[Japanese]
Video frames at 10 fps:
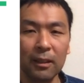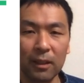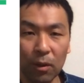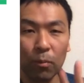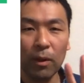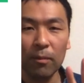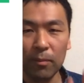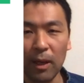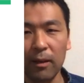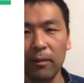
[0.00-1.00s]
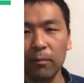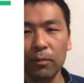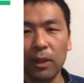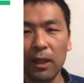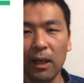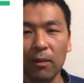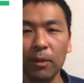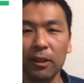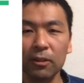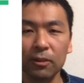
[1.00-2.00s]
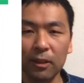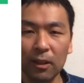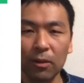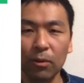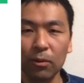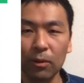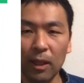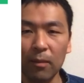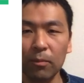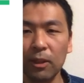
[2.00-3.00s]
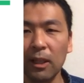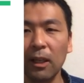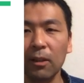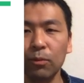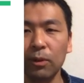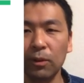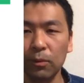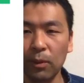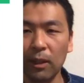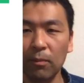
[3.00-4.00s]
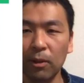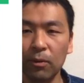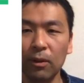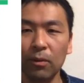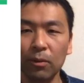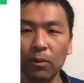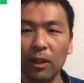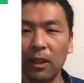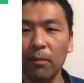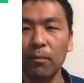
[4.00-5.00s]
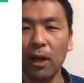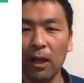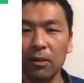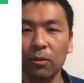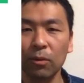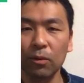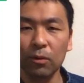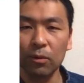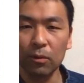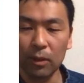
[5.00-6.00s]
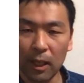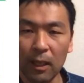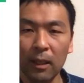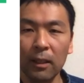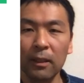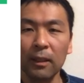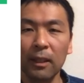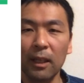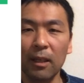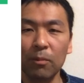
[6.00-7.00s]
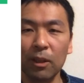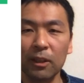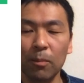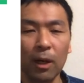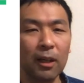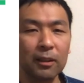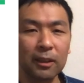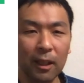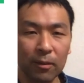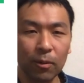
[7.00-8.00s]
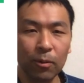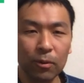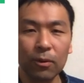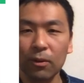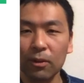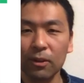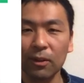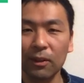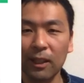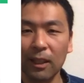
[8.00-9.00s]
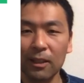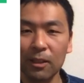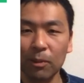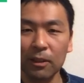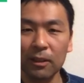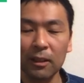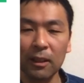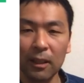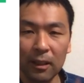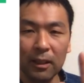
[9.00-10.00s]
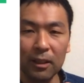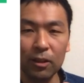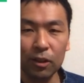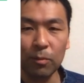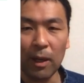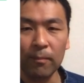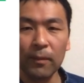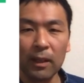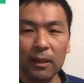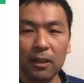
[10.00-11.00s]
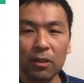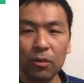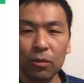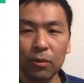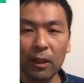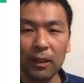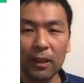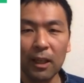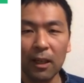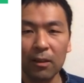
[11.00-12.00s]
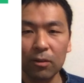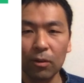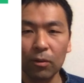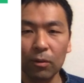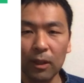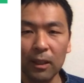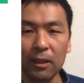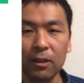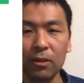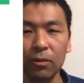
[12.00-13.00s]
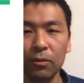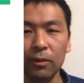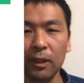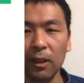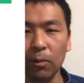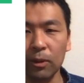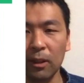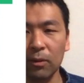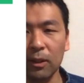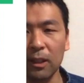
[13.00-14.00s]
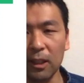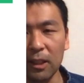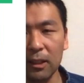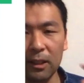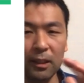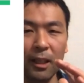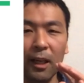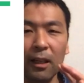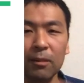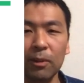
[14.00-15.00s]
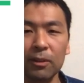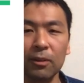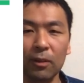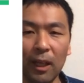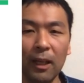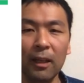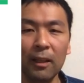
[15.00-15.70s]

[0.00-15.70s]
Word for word: 4番目プレイヤーはまだ少ないということでプレイヤーが増えれば増えるほど値段も上がるので、えー、皆様拡散のほどよろしくお願いします5つ目金融不安で値上がるということで金融不安が起きた時に一気に値上がりますので